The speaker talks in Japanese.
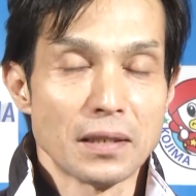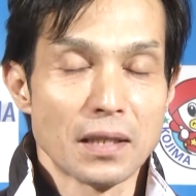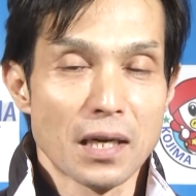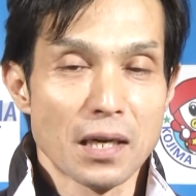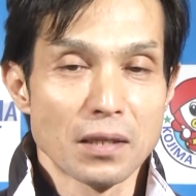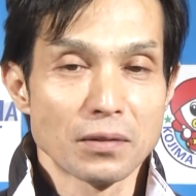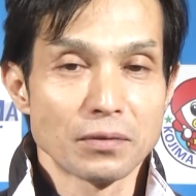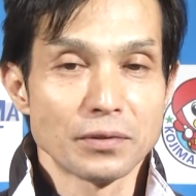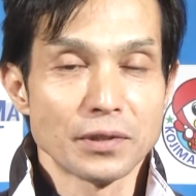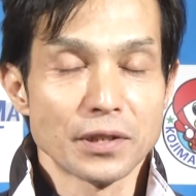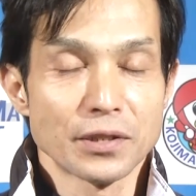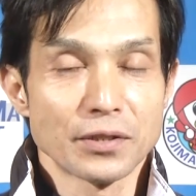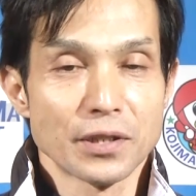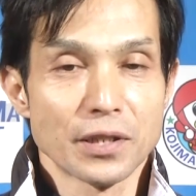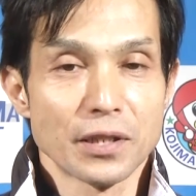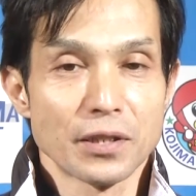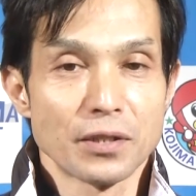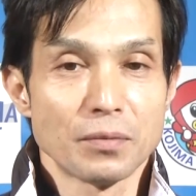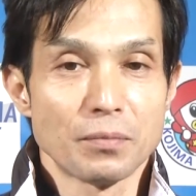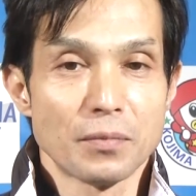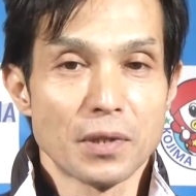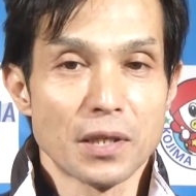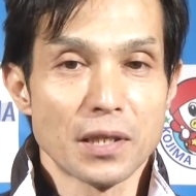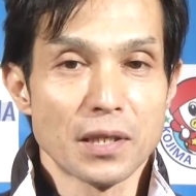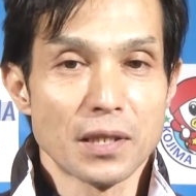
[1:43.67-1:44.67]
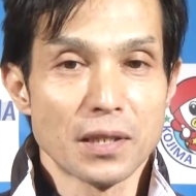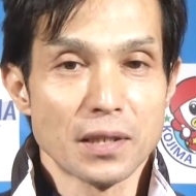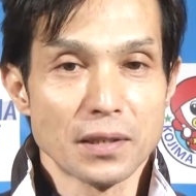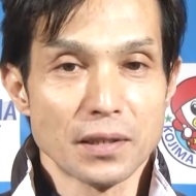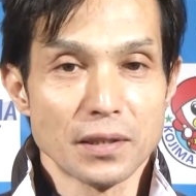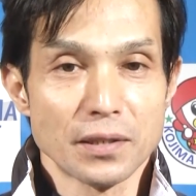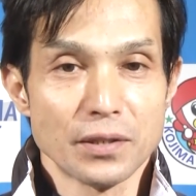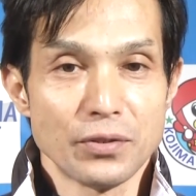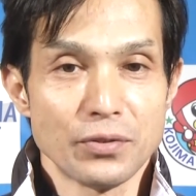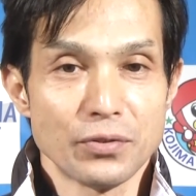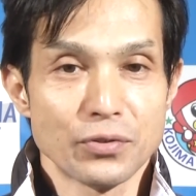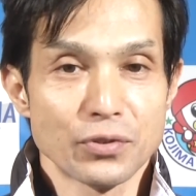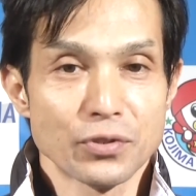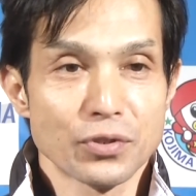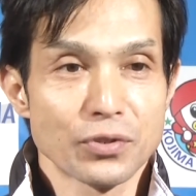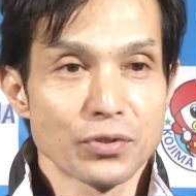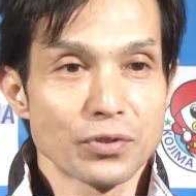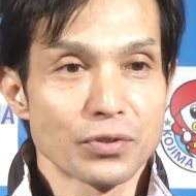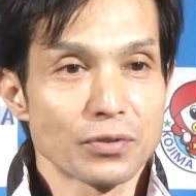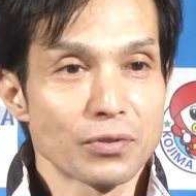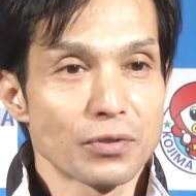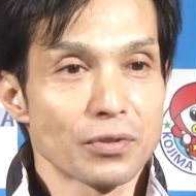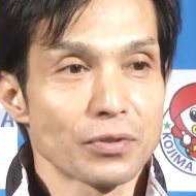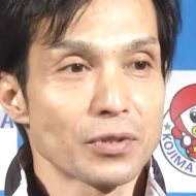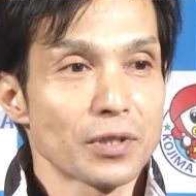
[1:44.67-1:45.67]
あるんですけれど、まあ優勝
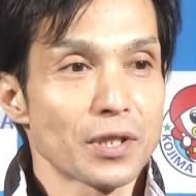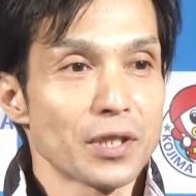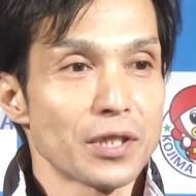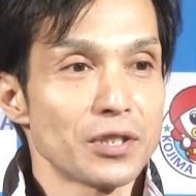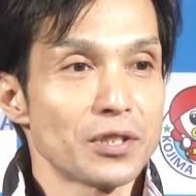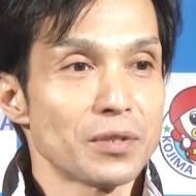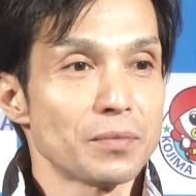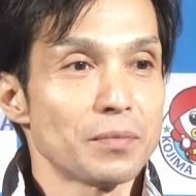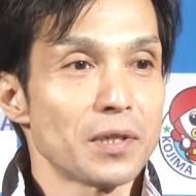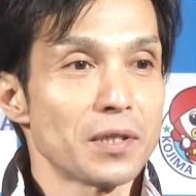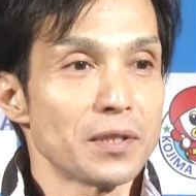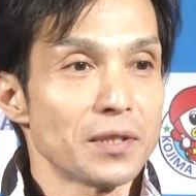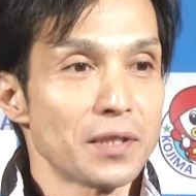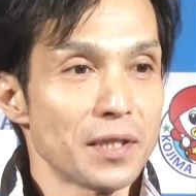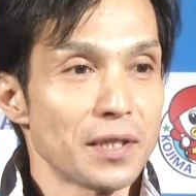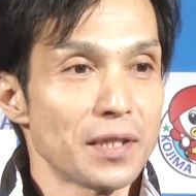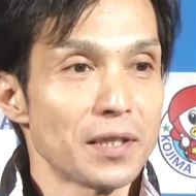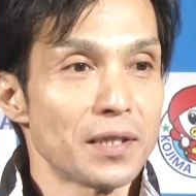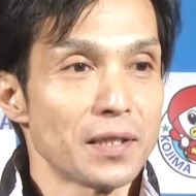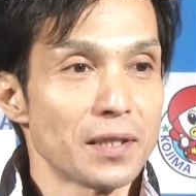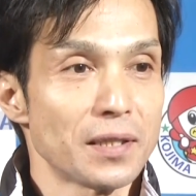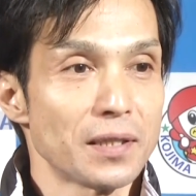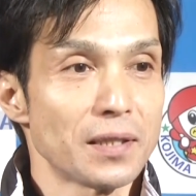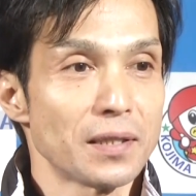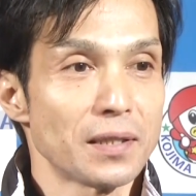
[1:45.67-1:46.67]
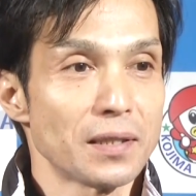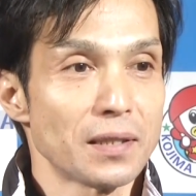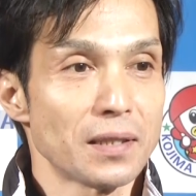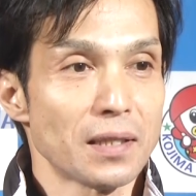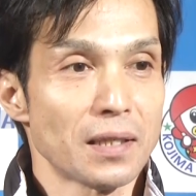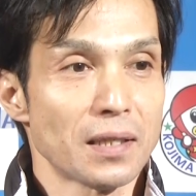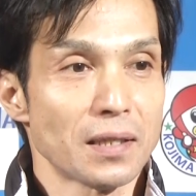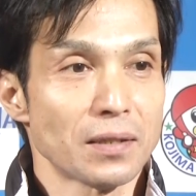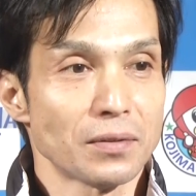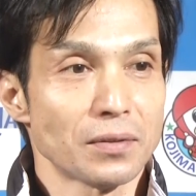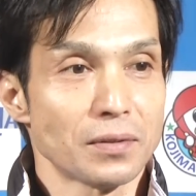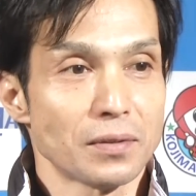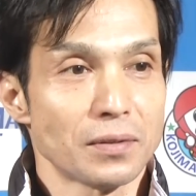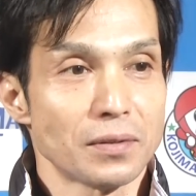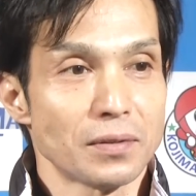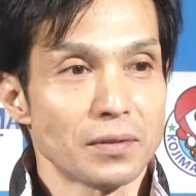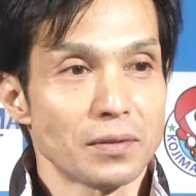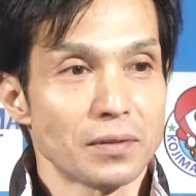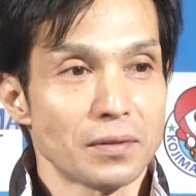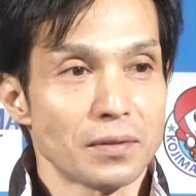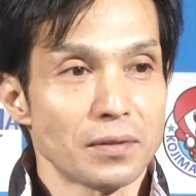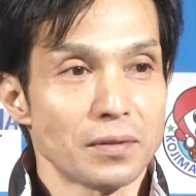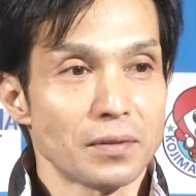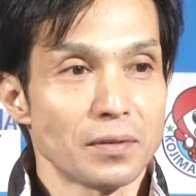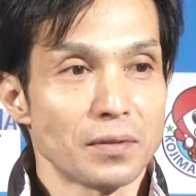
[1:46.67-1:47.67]
することが一番ねあ
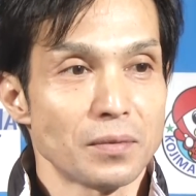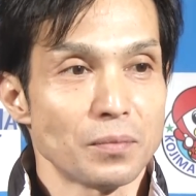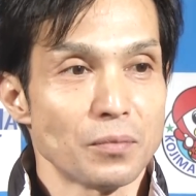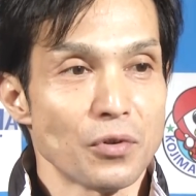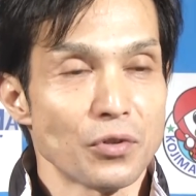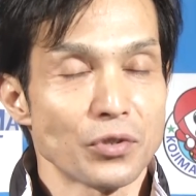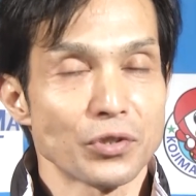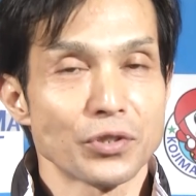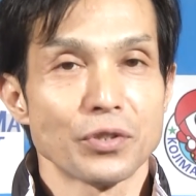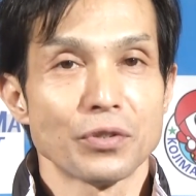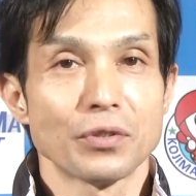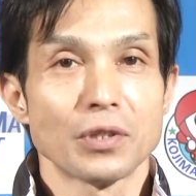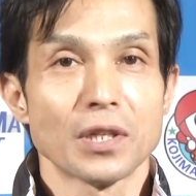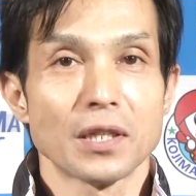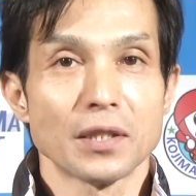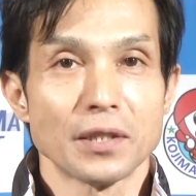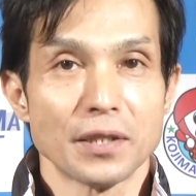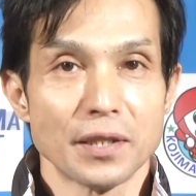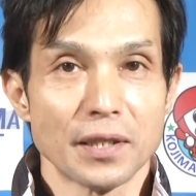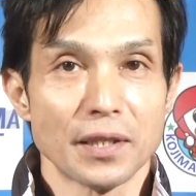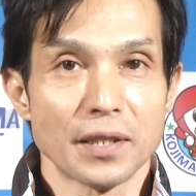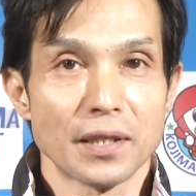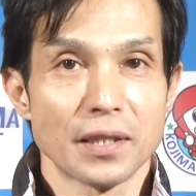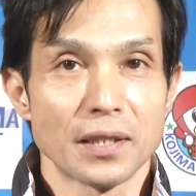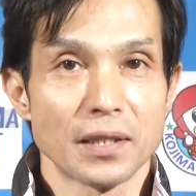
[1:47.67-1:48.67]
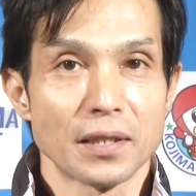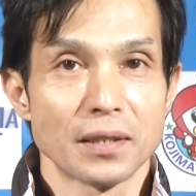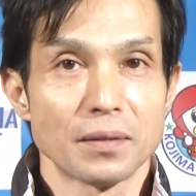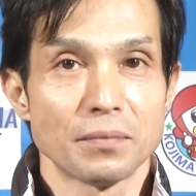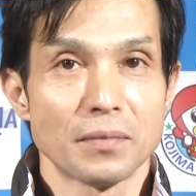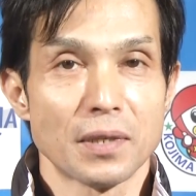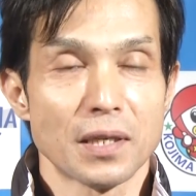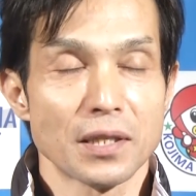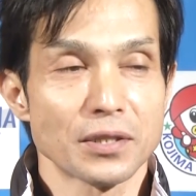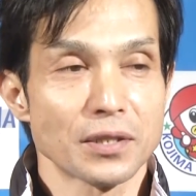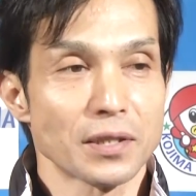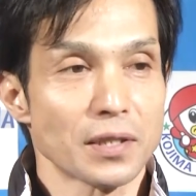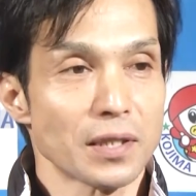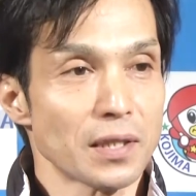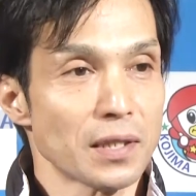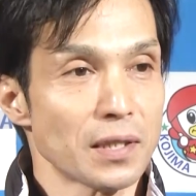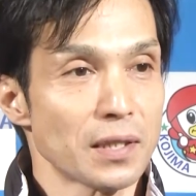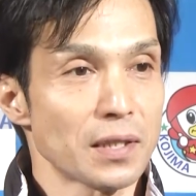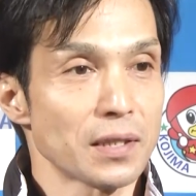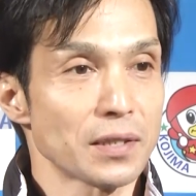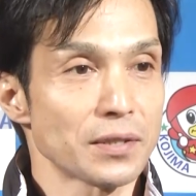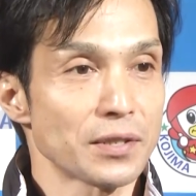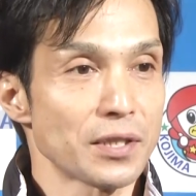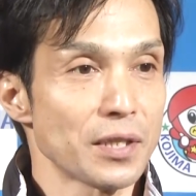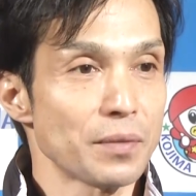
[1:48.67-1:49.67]
の目標なんで、まあ明
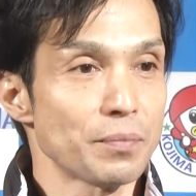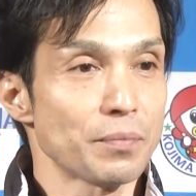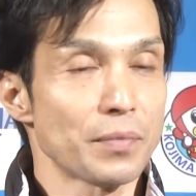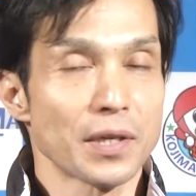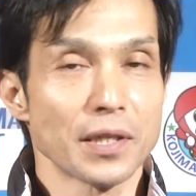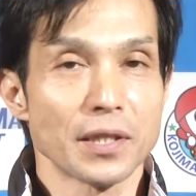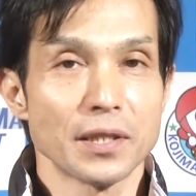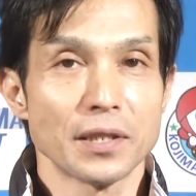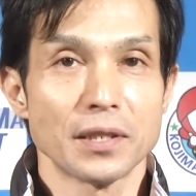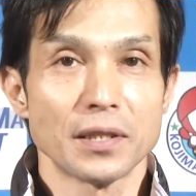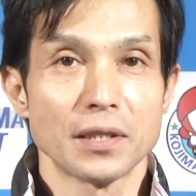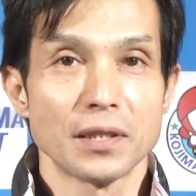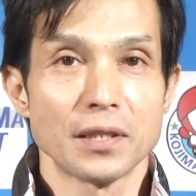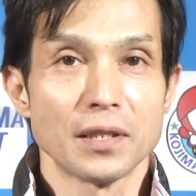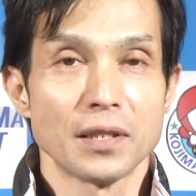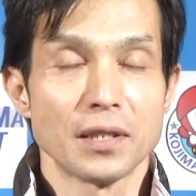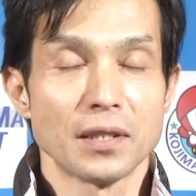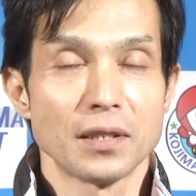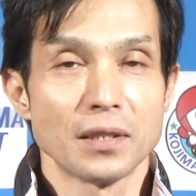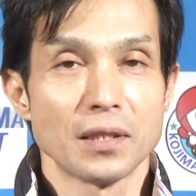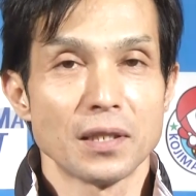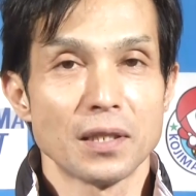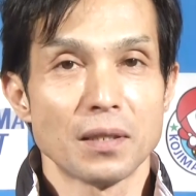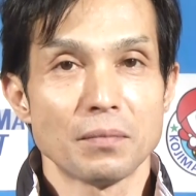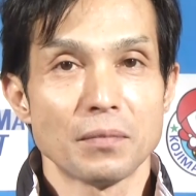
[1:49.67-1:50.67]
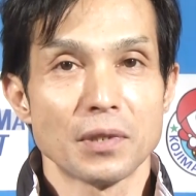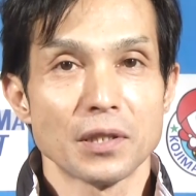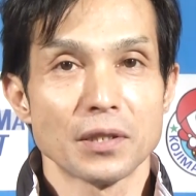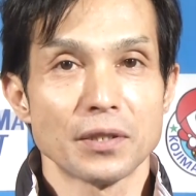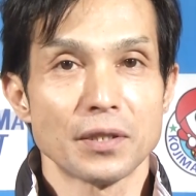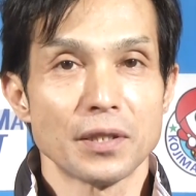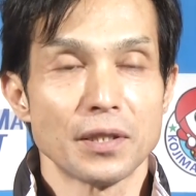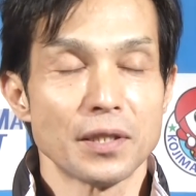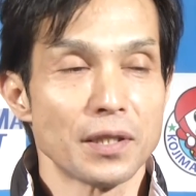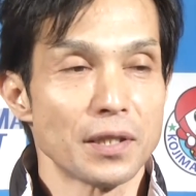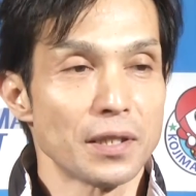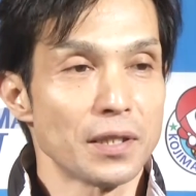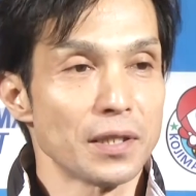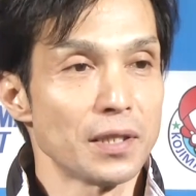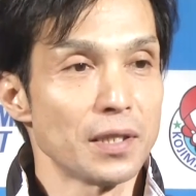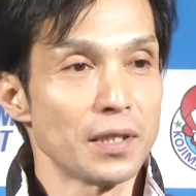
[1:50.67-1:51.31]
日精一杯頑張って。